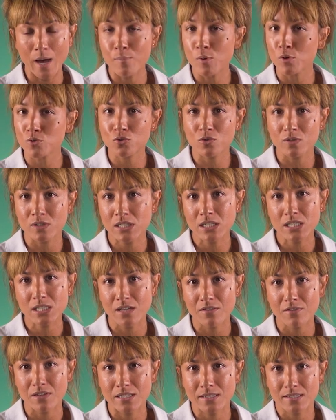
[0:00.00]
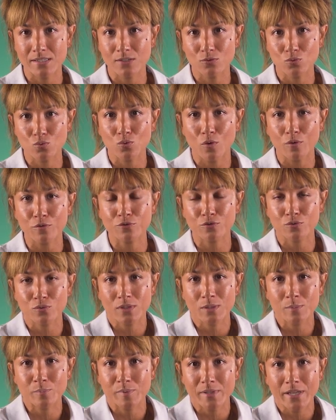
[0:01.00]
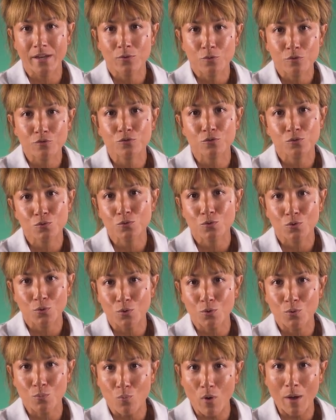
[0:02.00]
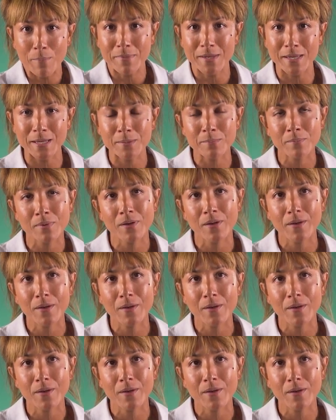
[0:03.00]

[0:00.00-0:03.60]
abandonnée, que j'avais laissée tout enfouie bien au fond de moi-même.